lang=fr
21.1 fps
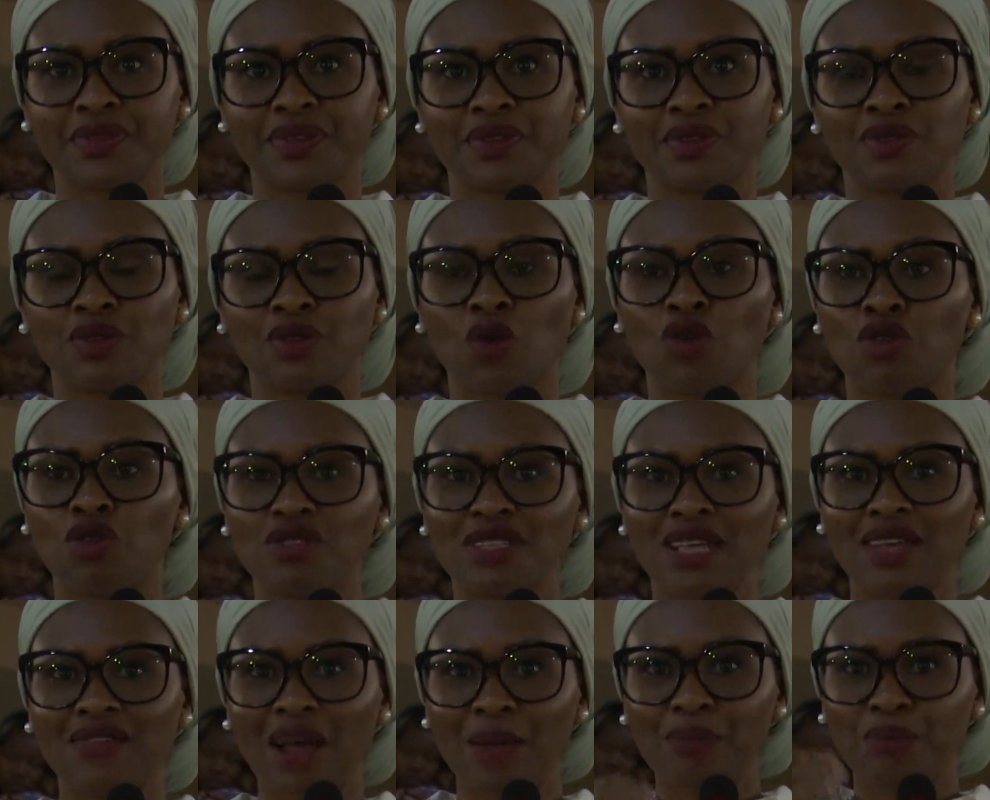Donc vous
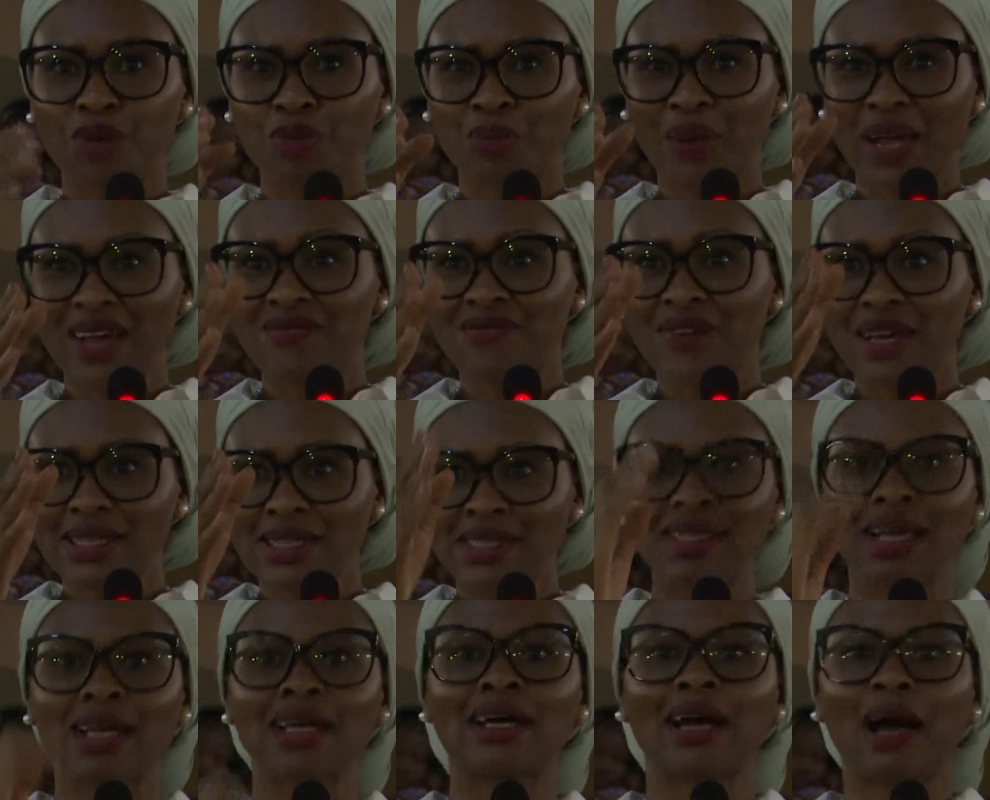avez à peu près
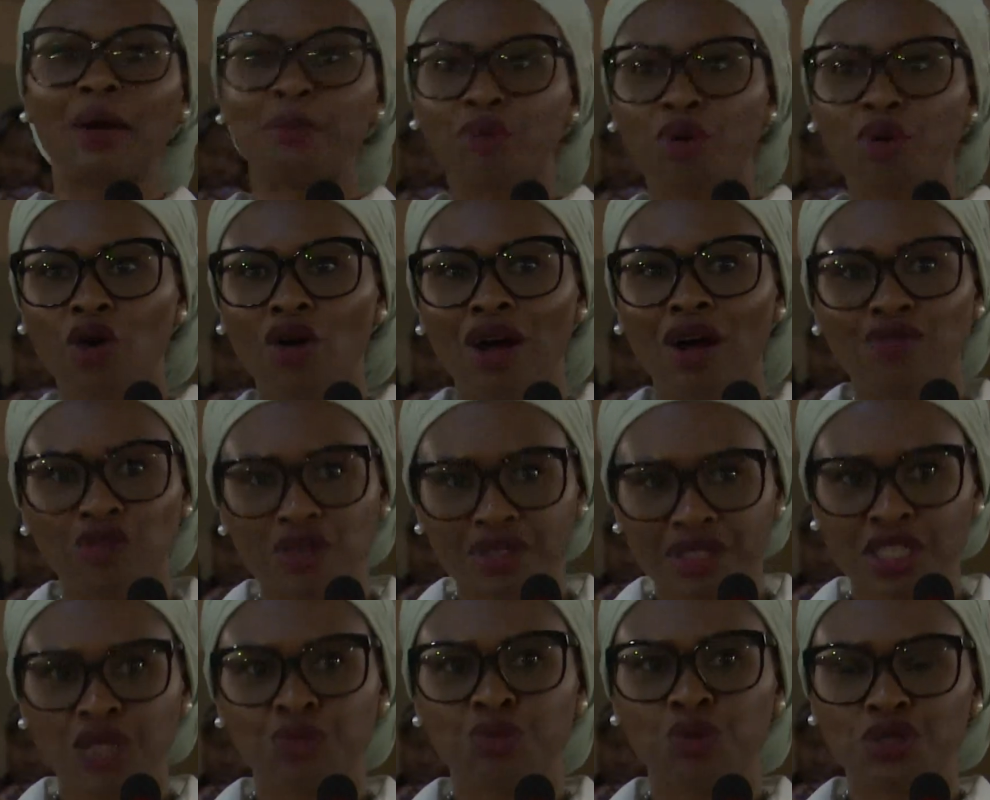25 rapports à votre
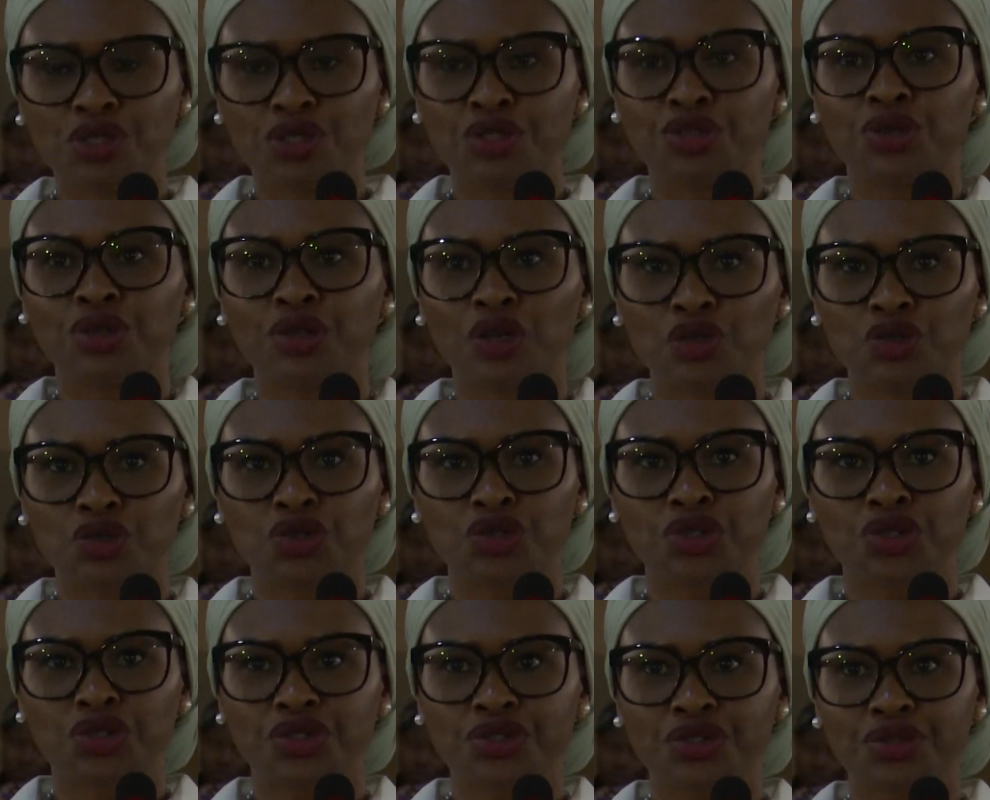disposition dans ce
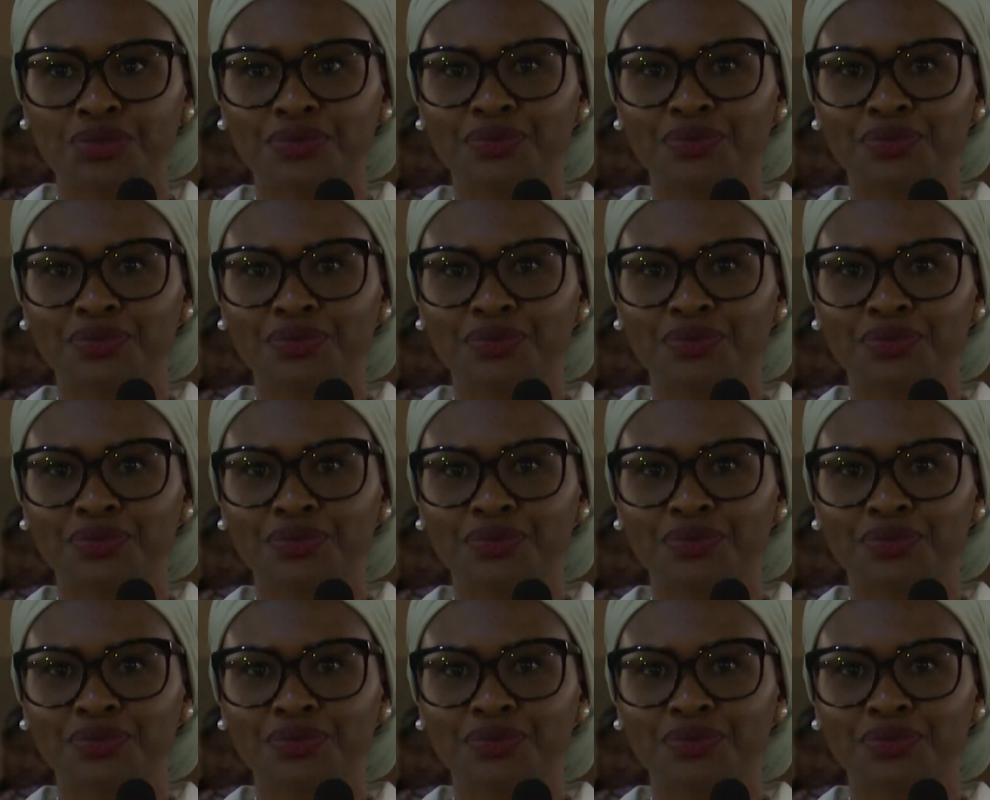sens.